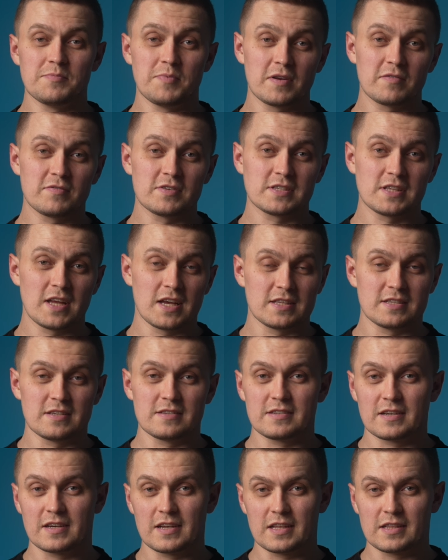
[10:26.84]
Теперь вы
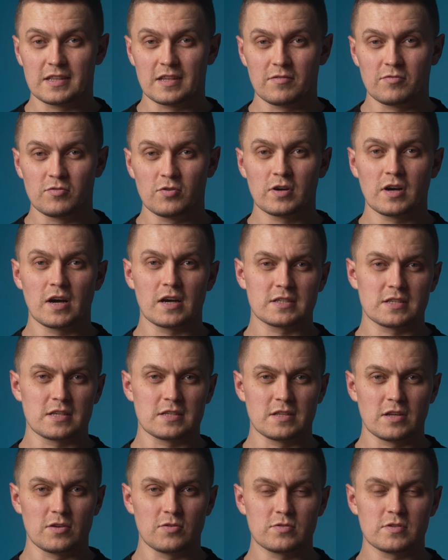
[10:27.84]
знаете секрет того, как
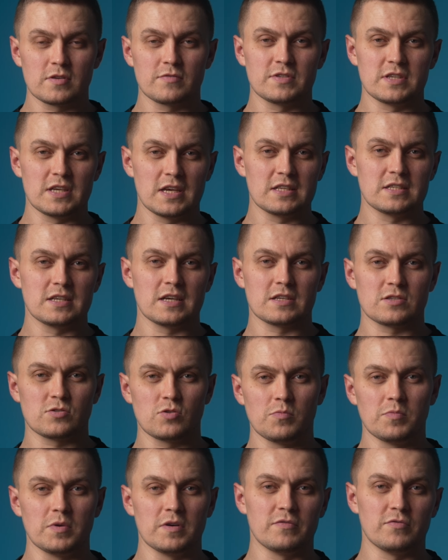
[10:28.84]
создаются все эти
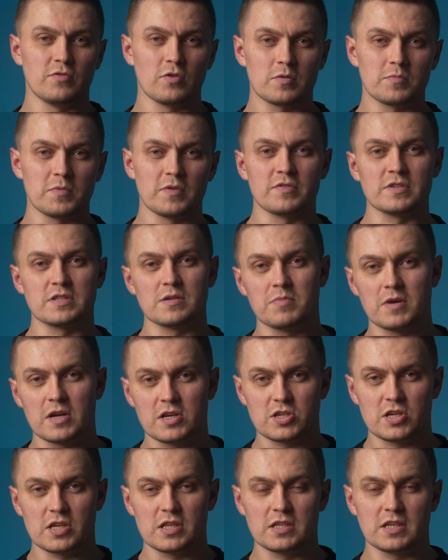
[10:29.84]
особые формы в
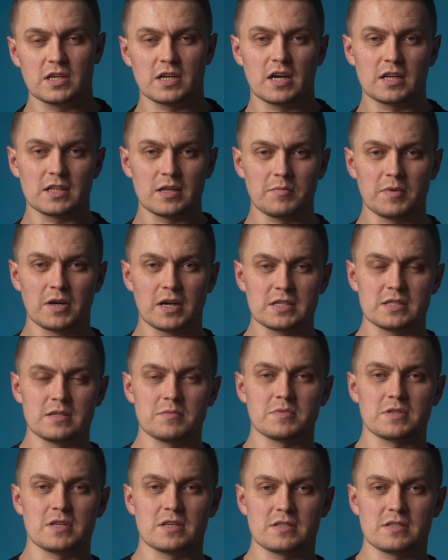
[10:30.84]
изображении, когда мы хотим